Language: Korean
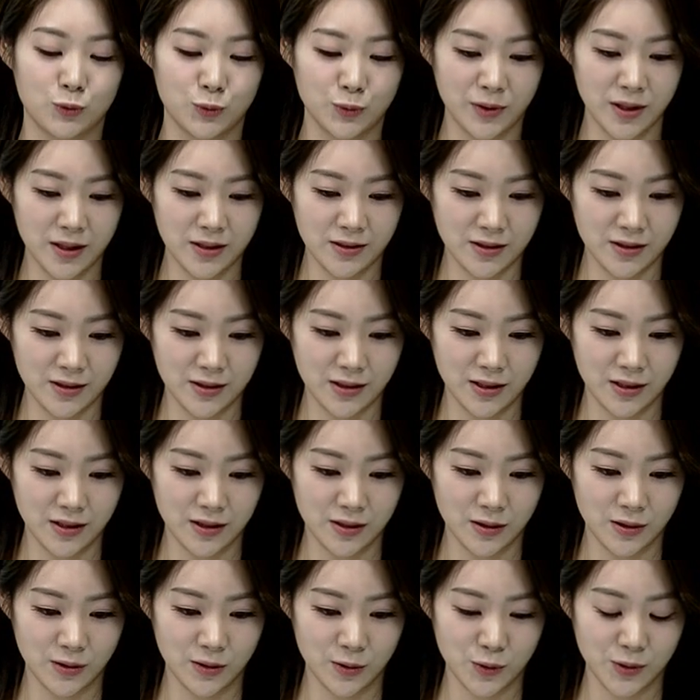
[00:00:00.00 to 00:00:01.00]
국내
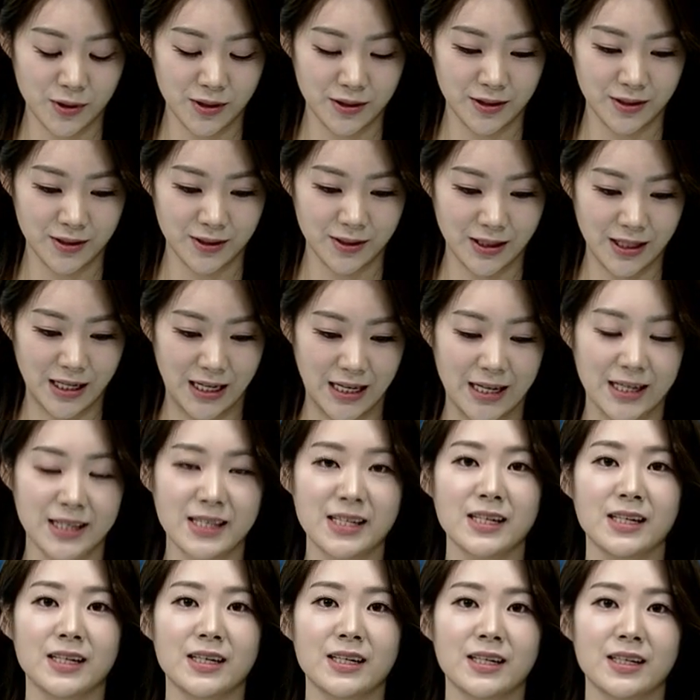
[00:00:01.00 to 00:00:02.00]
증시에서 최근
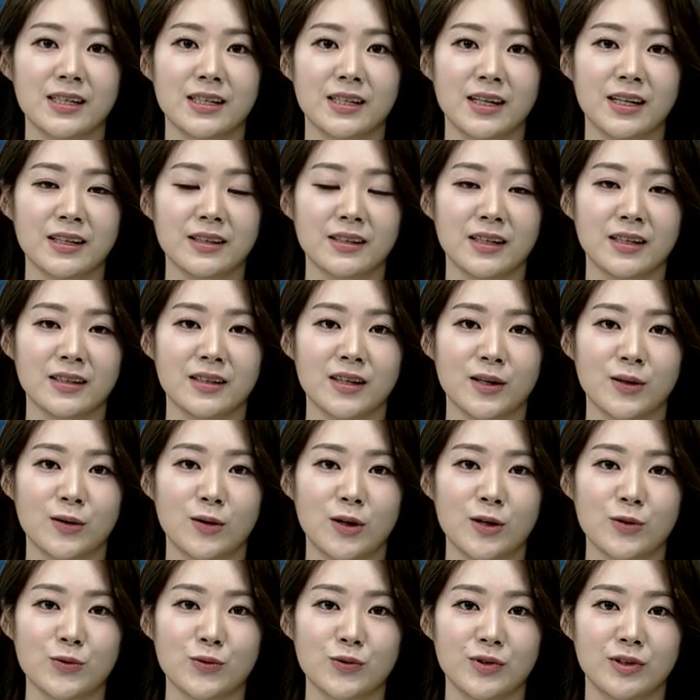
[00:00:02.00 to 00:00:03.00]
가장
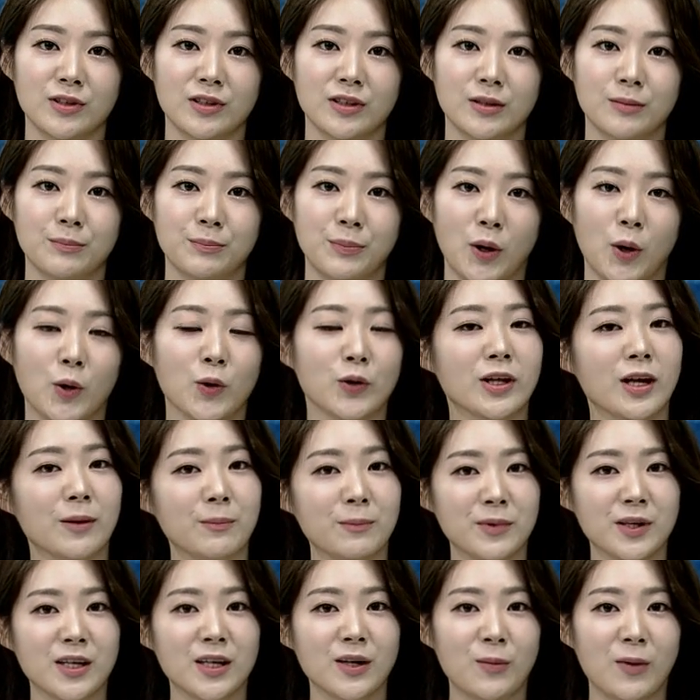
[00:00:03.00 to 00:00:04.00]
핫하다고 할 수 있는
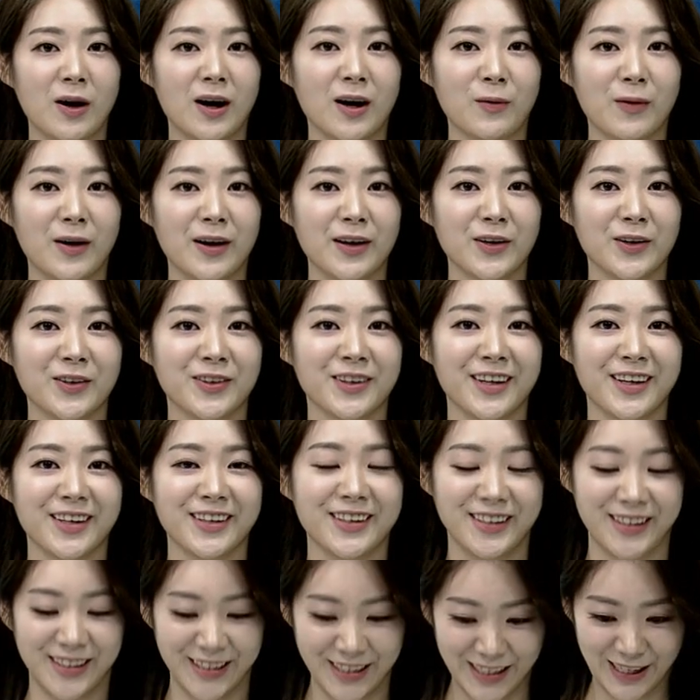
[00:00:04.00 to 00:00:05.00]
변압기와
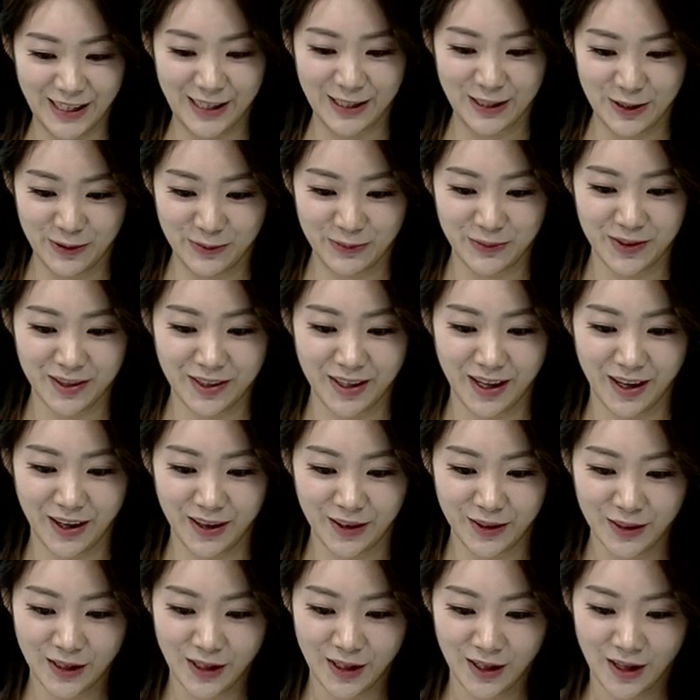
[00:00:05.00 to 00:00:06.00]
관련된
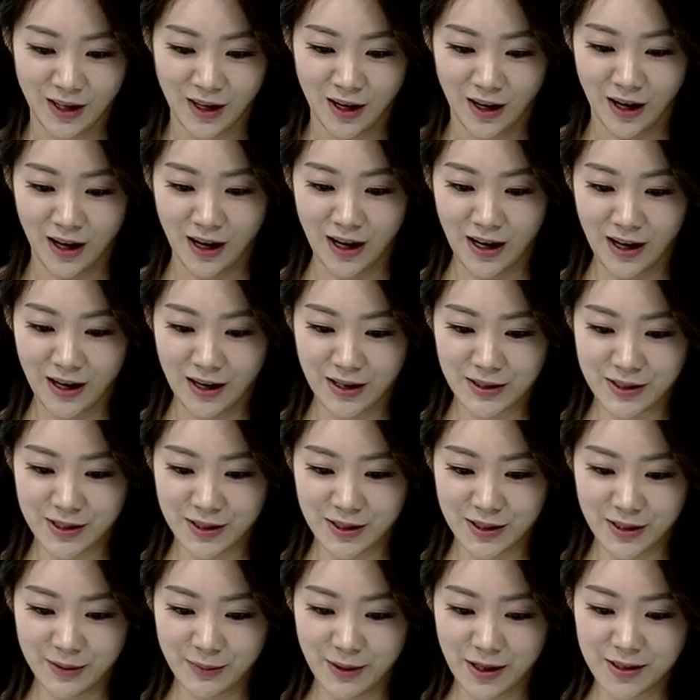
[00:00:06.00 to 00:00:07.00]
이야기입니다. 아,
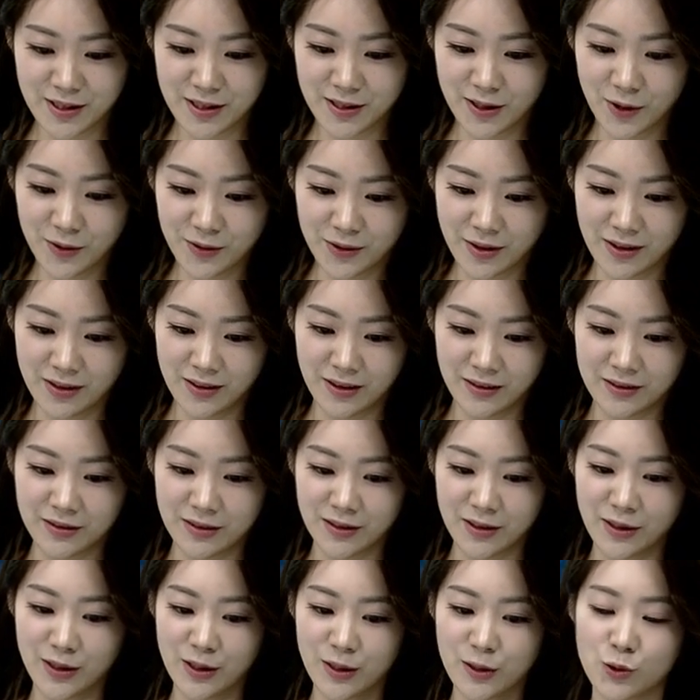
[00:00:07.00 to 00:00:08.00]
지금 HD
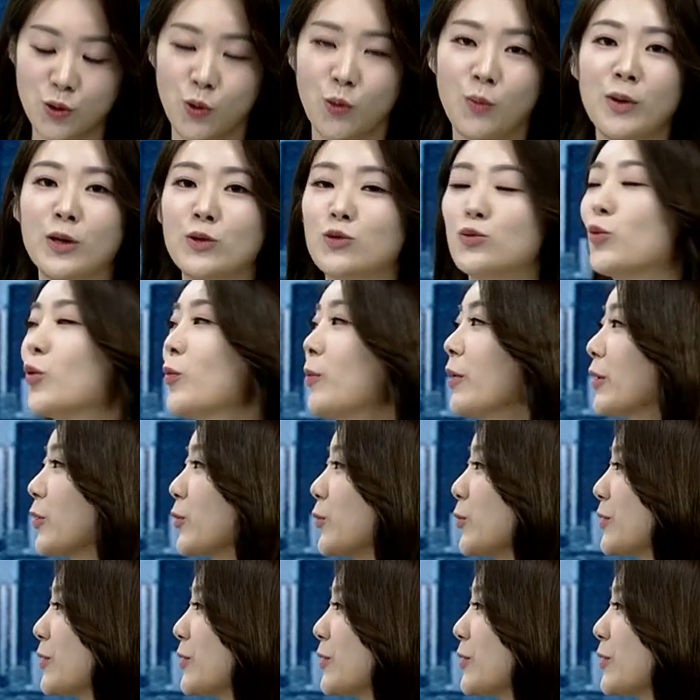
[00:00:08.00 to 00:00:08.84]
현대일렉트릭이 정말 주목받고